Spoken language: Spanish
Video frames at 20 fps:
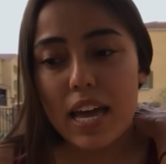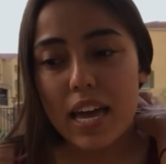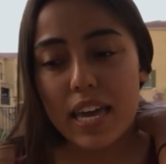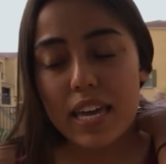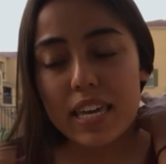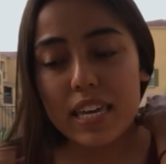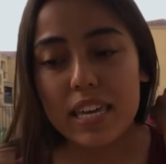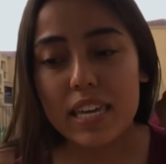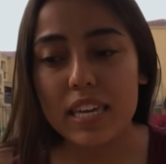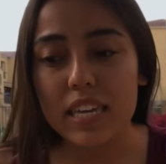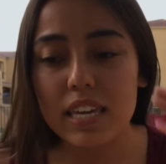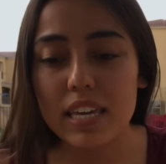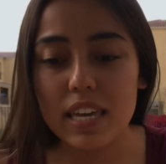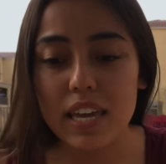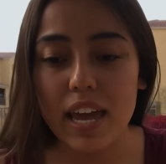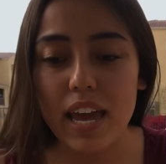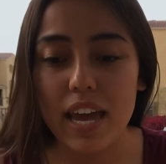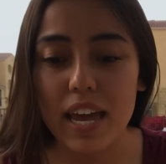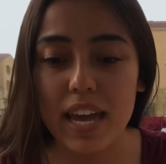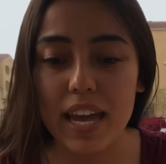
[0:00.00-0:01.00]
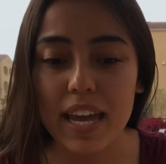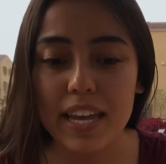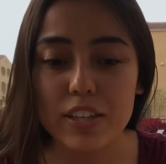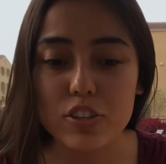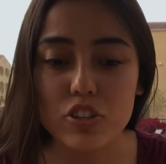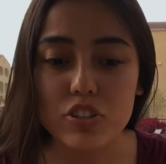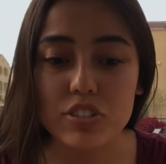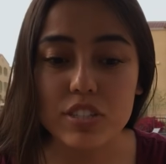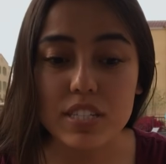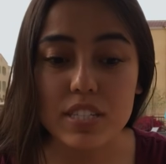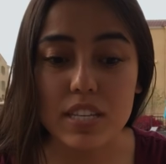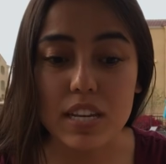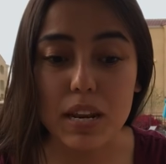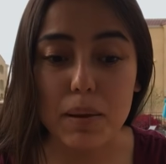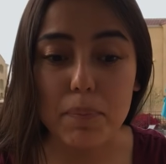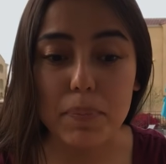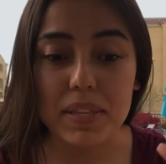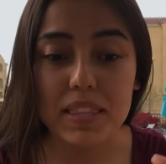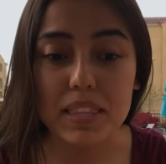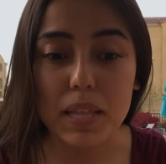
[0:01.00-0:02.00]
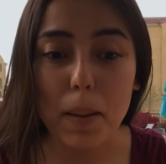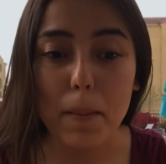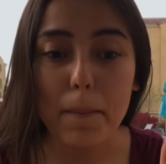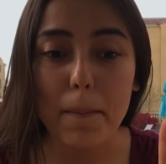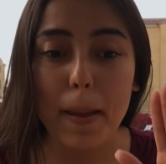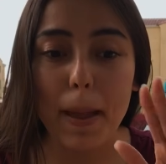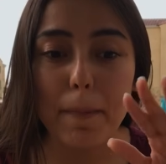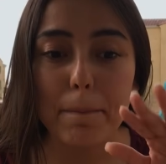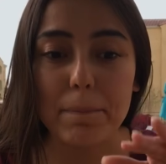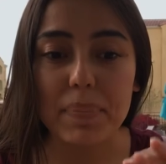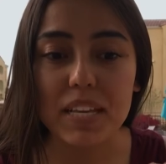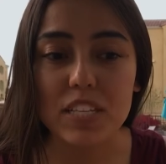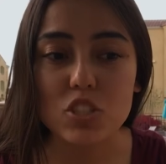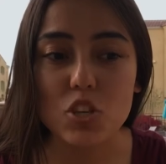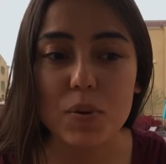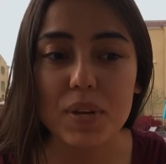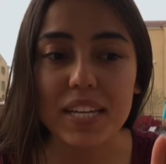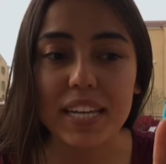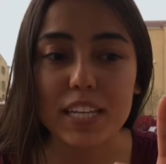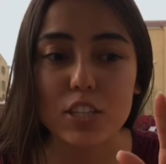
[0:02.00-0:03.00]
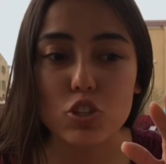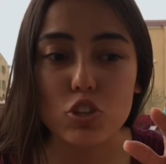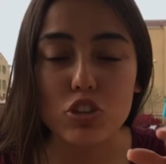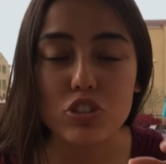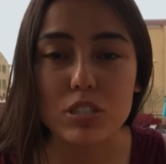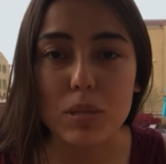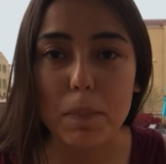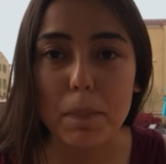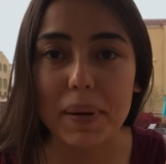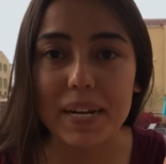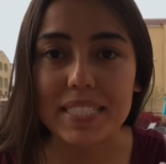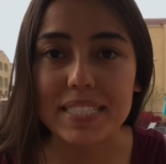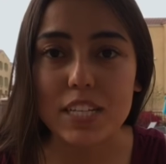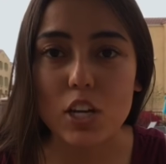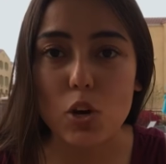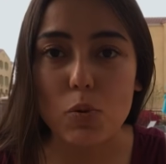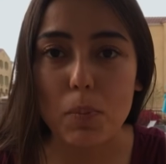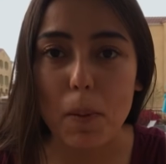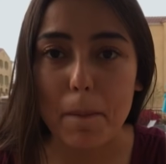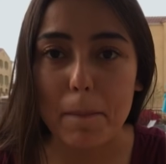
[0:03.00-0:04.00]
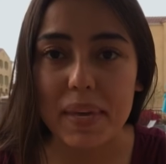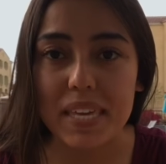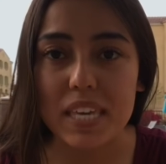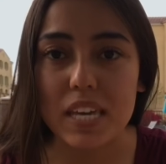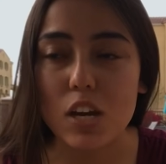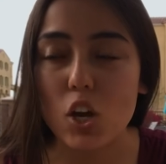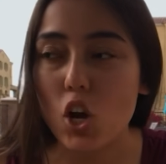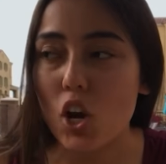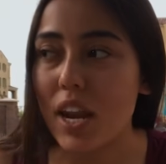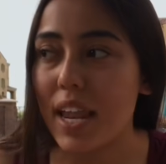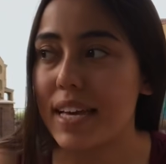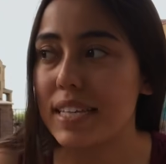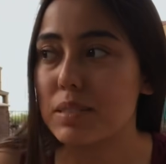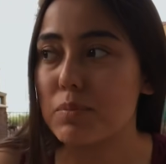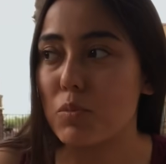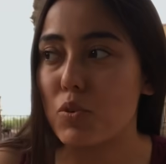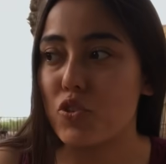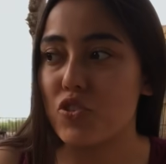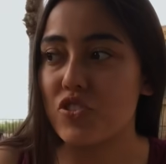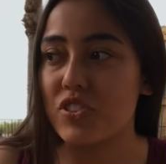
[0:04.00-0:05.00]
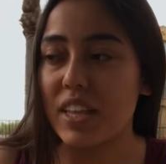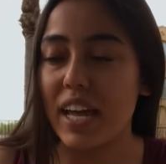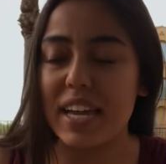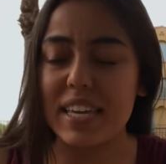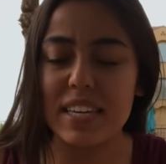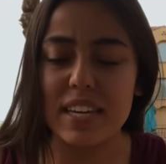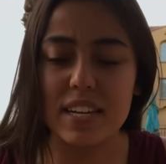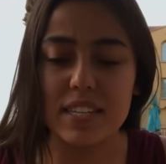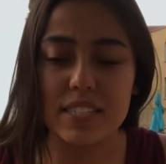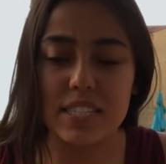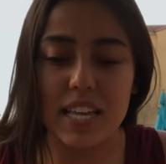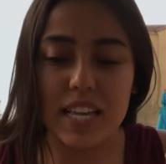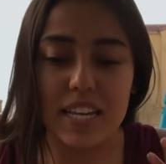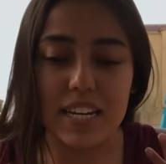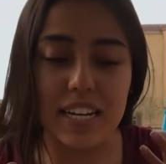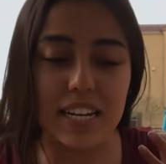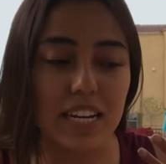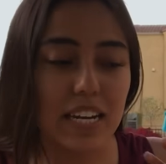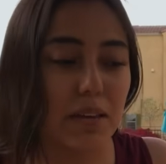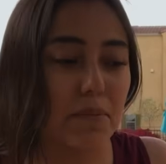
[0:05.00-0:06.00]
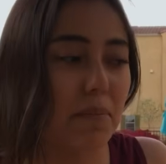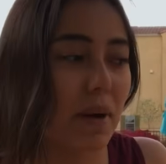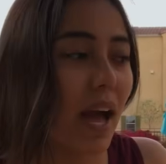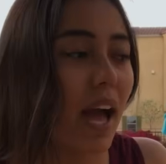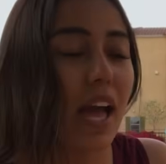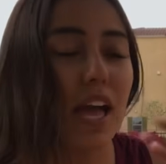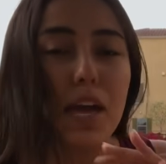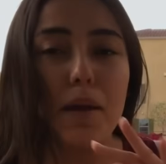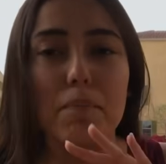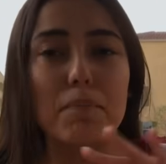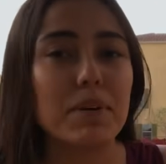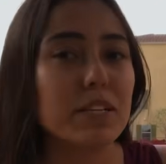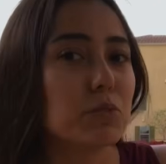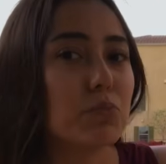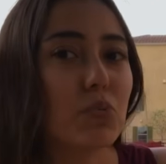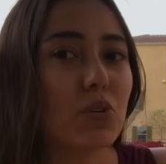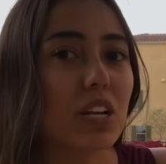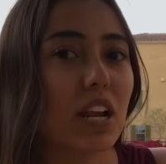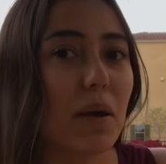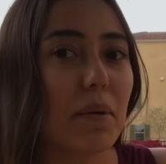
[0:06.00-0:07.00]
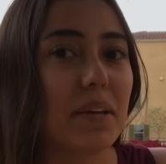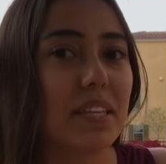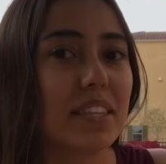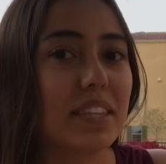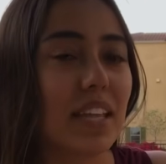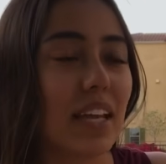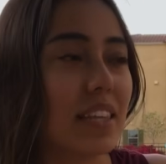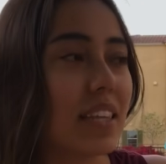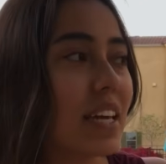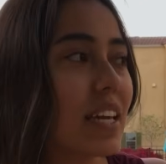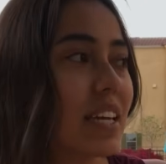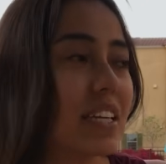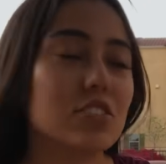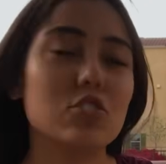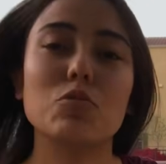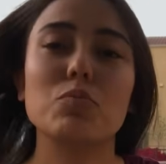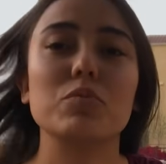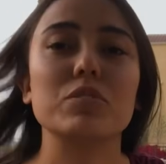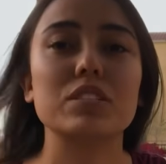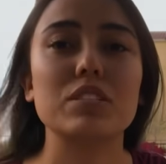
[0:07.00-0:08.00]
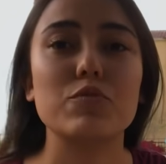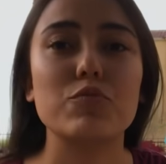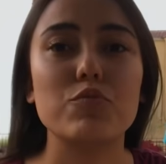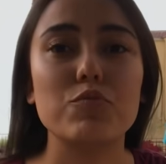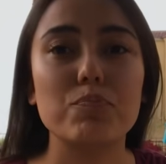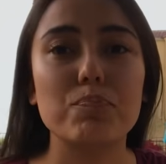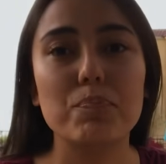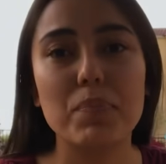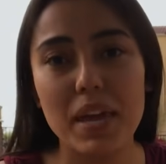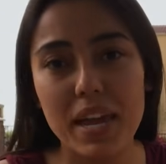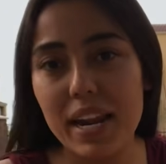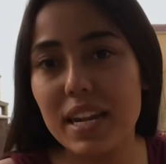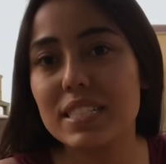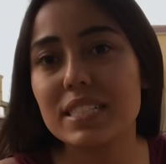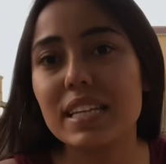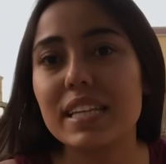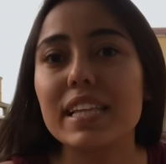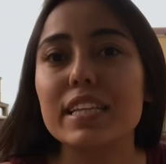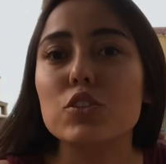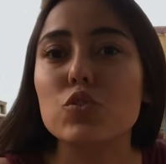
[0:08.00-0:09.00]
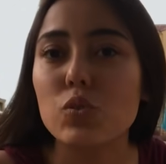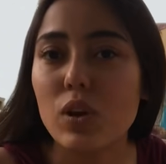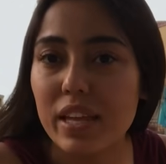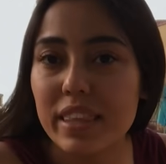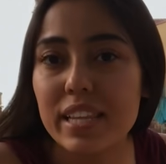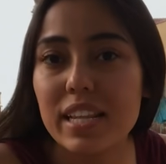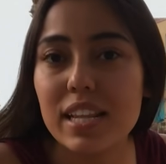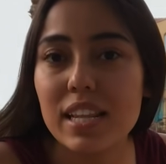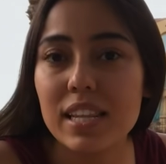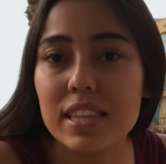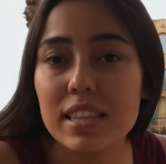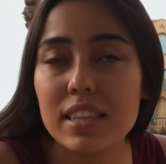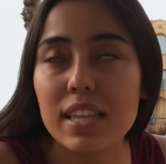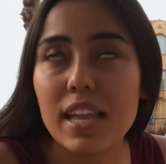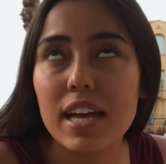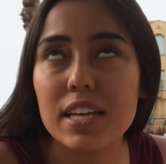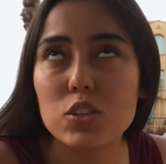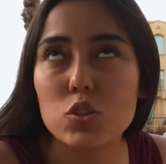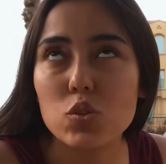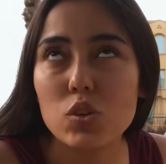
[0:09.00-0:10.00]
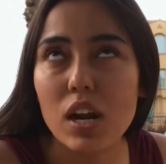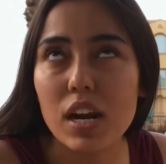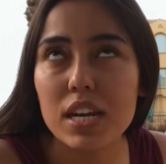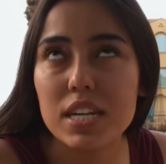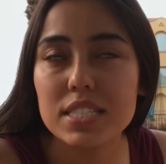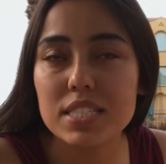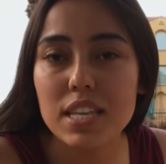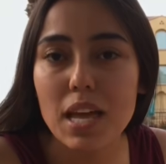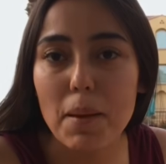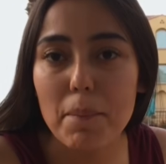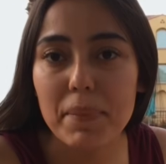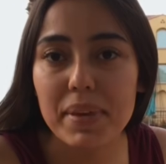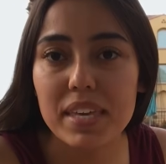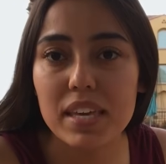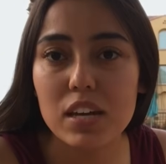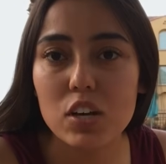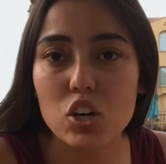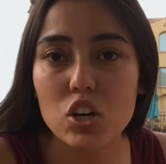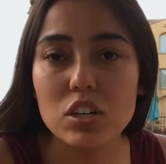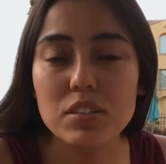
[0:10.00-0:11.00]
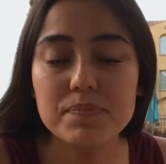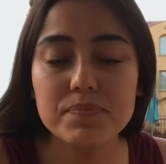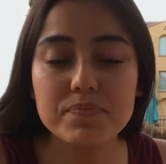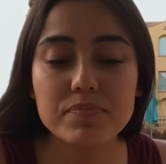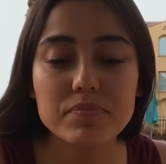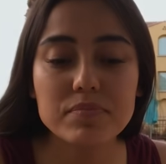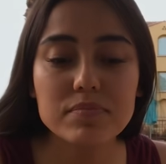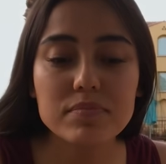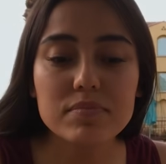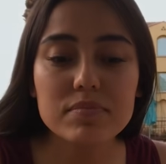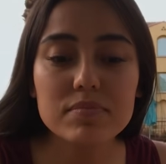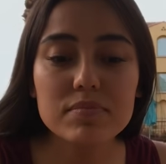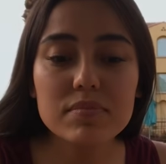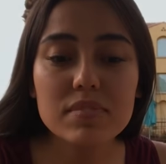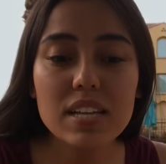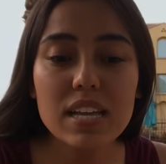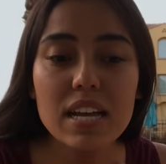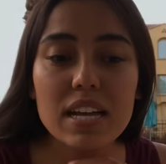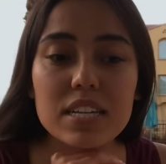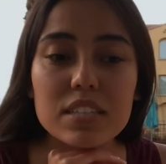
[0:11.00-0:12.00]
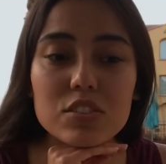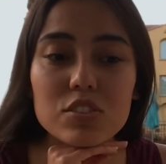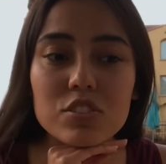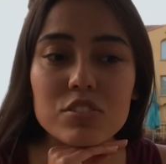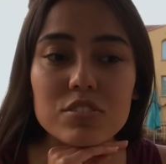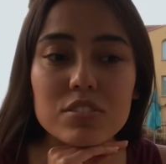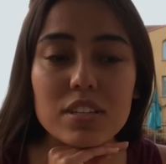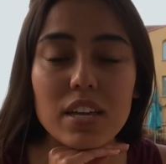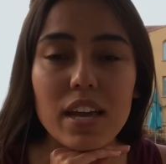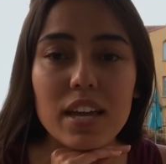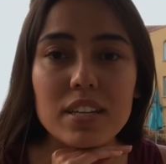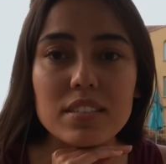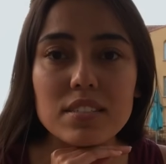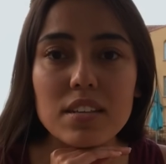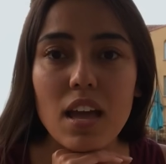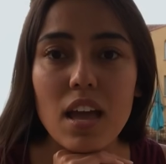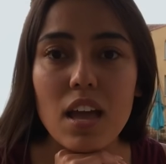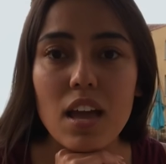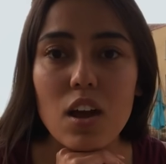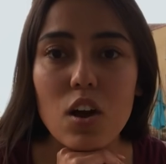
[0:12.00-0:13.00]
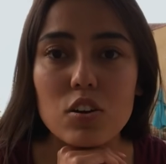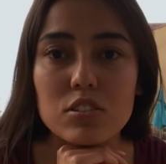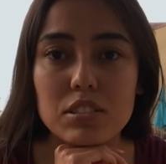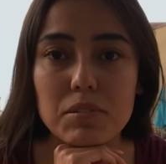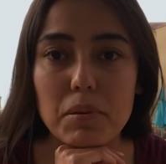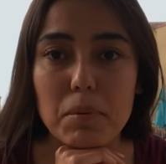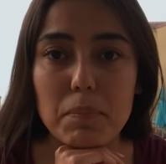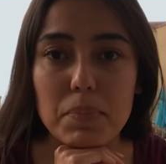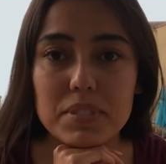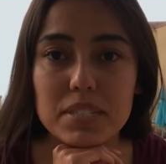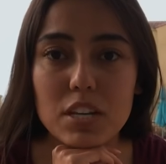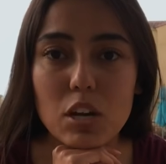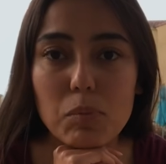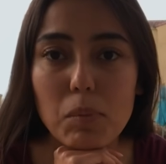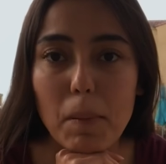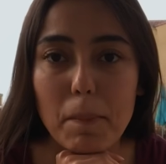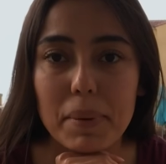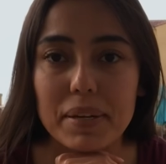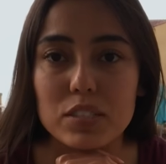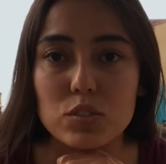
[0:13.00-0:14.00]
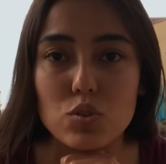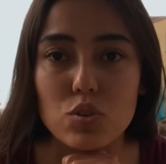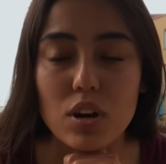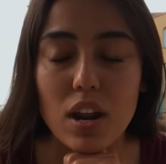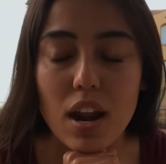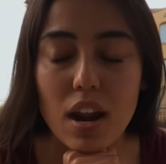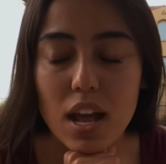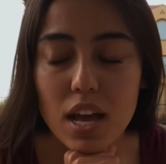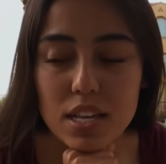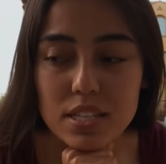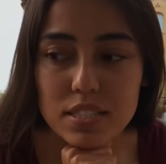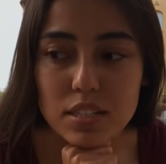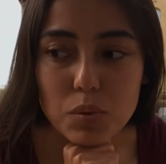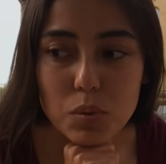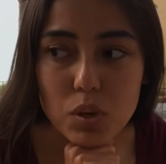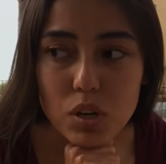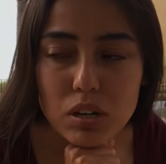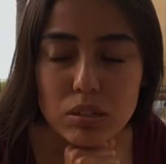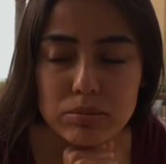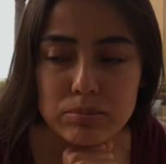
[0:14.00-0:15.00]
y entonces de repente empiezo a ver que todo se parece como a México, las montañas, el clima, ves por la ventana y es como si vieras la naturaleza de México. Entonces, o sea, me empecé como a pachurrar, así como...